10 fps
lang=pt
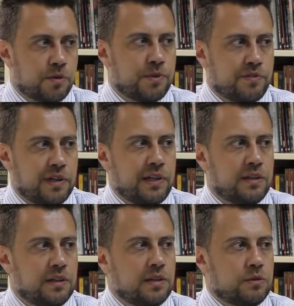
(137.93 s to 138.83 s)
como eu falei
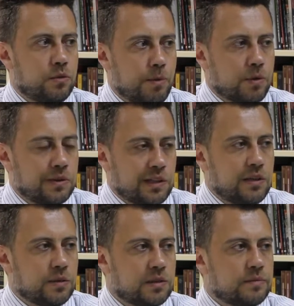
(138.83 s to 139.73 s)
no bloco
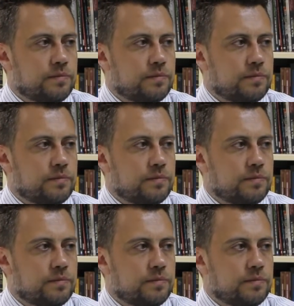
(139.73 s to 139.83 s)
anterior.